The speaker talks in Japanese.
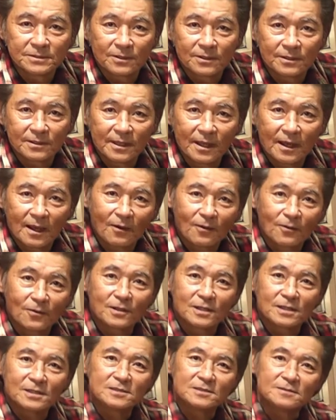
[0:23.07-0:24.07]
それではお
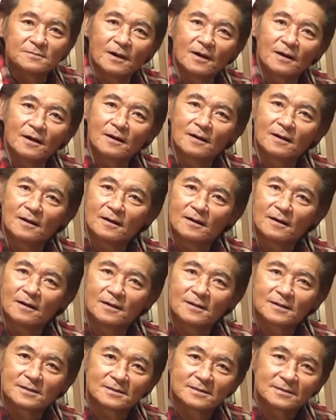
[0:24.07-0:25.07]
送りし
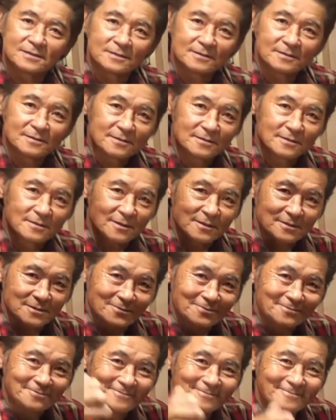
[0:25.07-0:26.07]
ます。どう
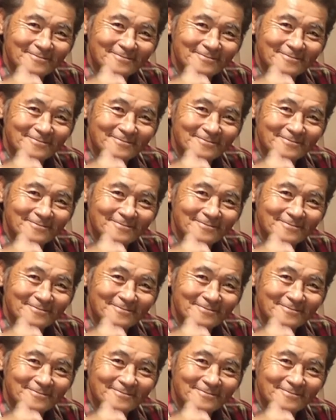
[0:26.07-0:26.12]
ぞ。